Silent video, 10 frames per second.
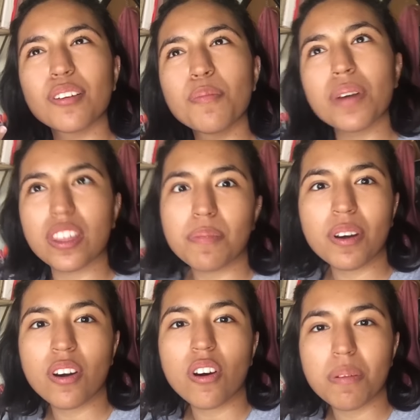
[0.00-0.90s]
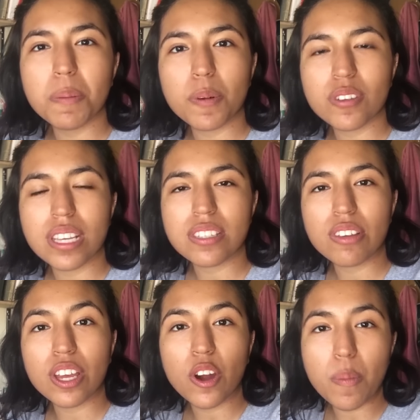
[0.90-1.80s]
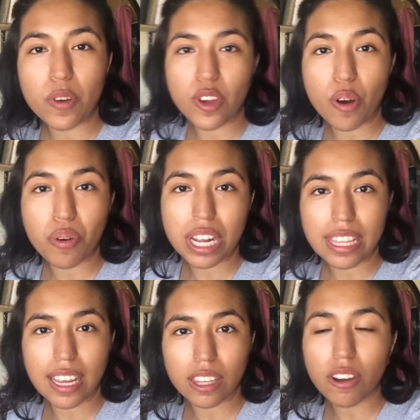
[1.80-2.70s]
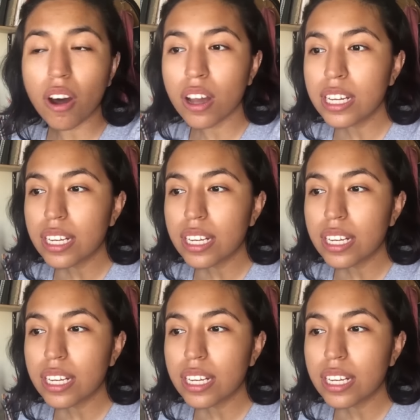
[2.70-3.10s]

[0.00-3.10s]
un poquito mejor mi proceso de cómo yo hago un retrato